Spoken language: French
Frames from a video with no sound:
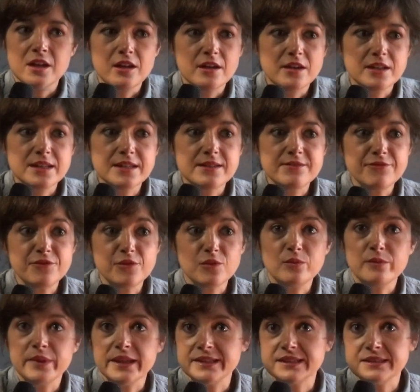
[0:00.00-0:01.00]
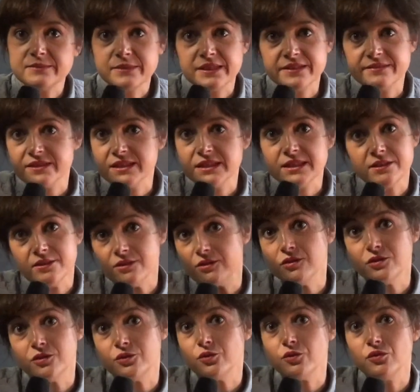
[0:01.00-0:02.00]
qui feront partie de ma vie
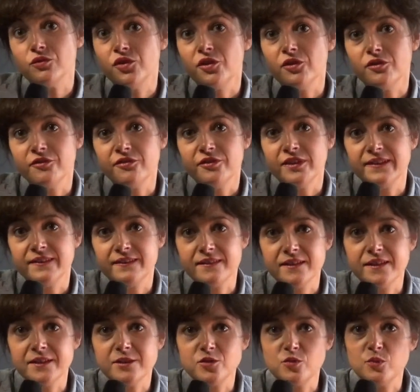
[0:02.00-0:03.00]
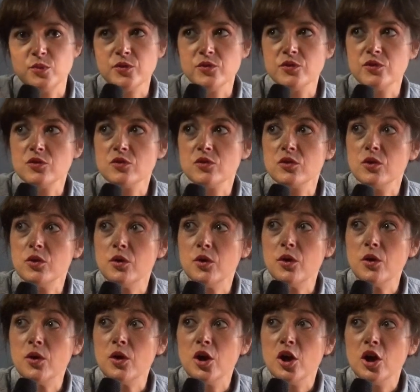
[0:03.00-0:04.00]
euh, tout le temps en fait. Et je pense
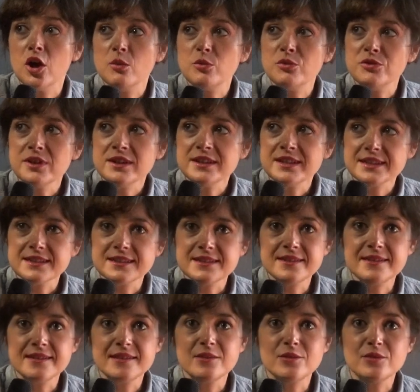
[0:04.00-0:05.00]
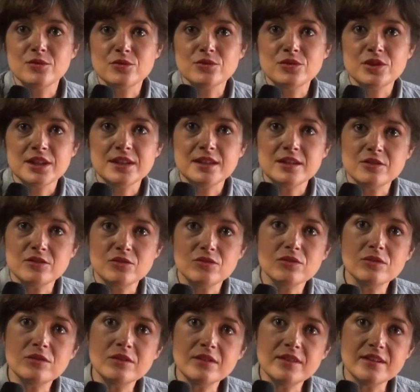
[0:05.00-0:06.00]
que plus un artiste touche à des
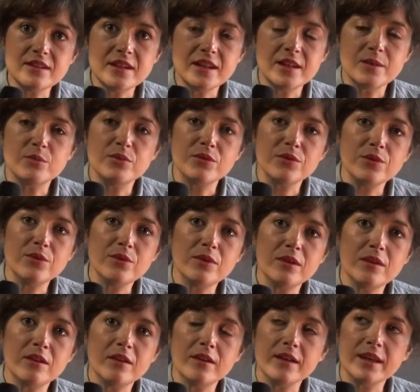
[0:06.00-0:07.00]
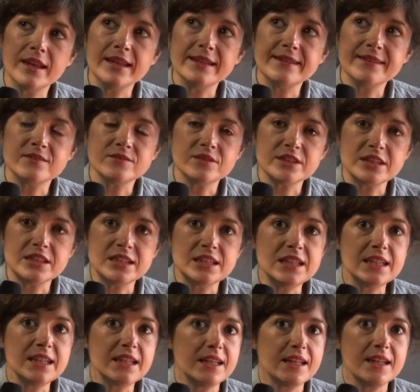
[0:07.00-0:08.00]
choses et plus euh, il
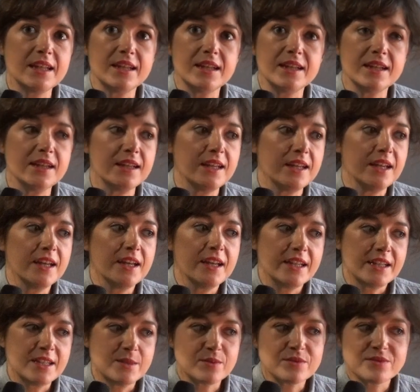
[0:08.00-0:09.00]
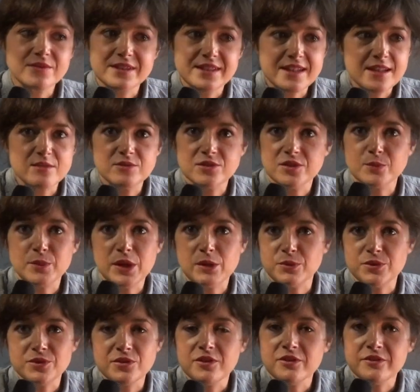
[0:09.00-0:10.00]
s'enrichit. Et, je pense que c'est
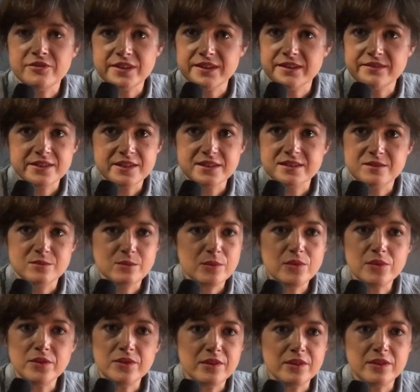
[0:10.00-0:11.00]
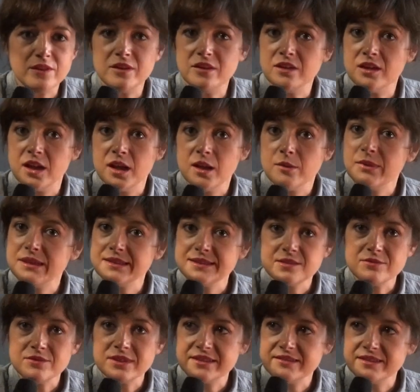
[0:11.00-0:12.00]
important en fait effectivement. Euh, bah,
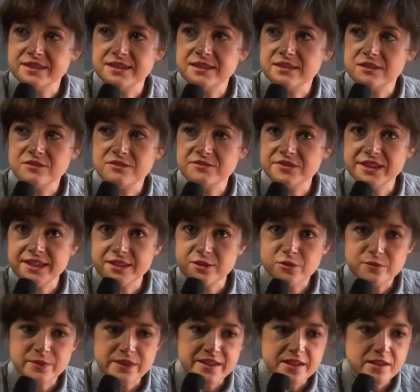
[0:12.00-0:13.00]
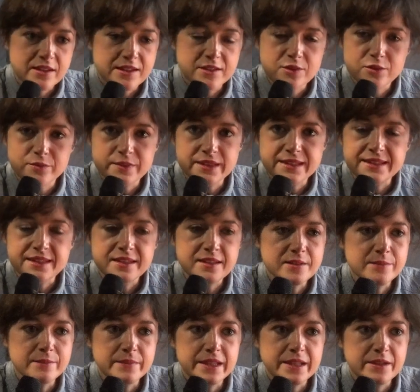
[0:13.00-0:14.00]
si on a envie d'être comédien, d'être
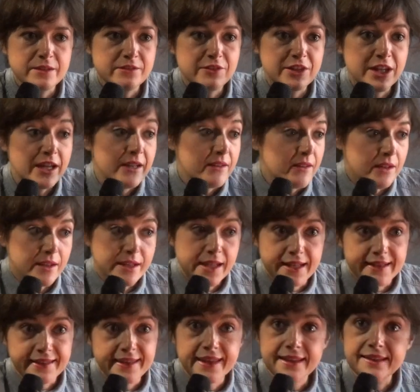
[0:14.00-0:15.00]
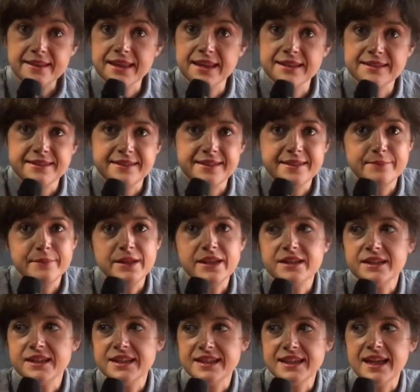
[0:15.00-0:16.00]
comédien, mais voilà, il y a le théâtre, il y a le
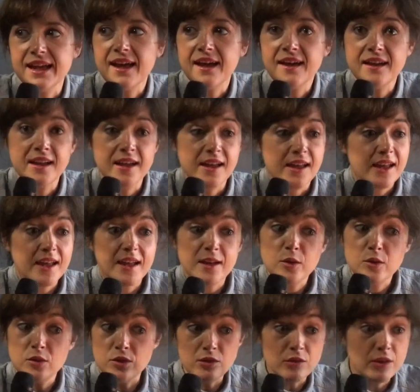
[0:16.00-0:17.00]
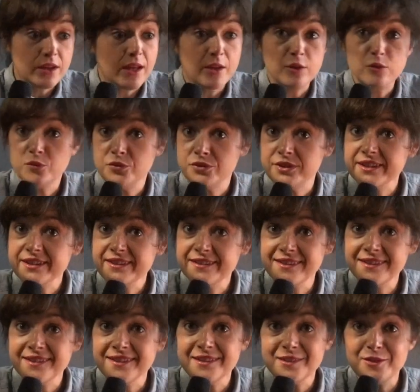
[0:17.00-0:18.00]
cinéma, il y a il y a
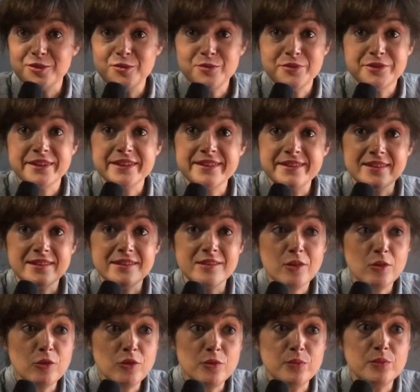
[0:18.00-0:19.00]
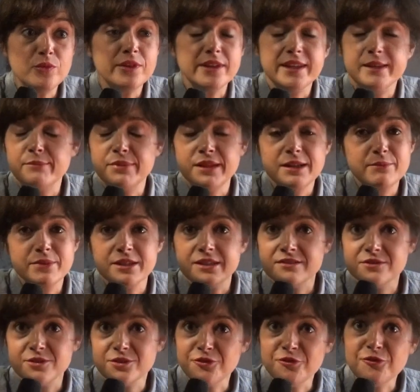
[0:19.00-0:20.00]
humoriste, humoriste dans l'humour, il y a plein plein
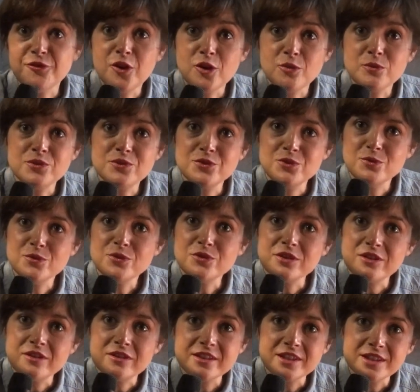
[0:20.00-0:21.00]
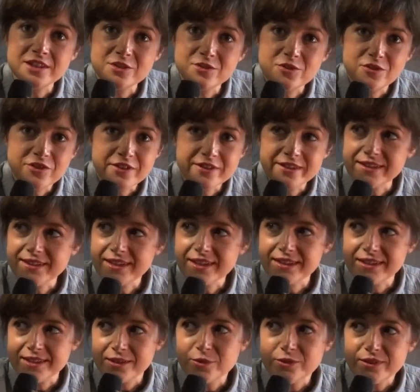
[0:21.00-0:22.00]
de formes d'humour et je trouve que c'est ça
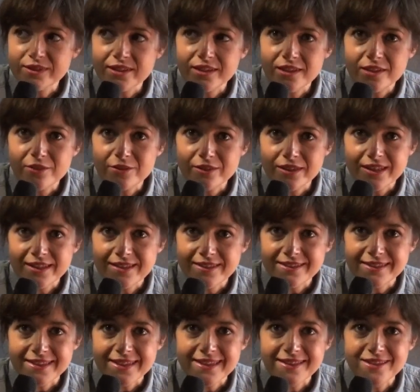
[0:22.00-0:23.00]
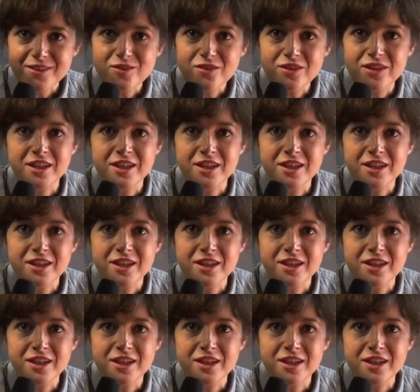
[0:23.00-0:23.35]
qui est aussi très intéressant.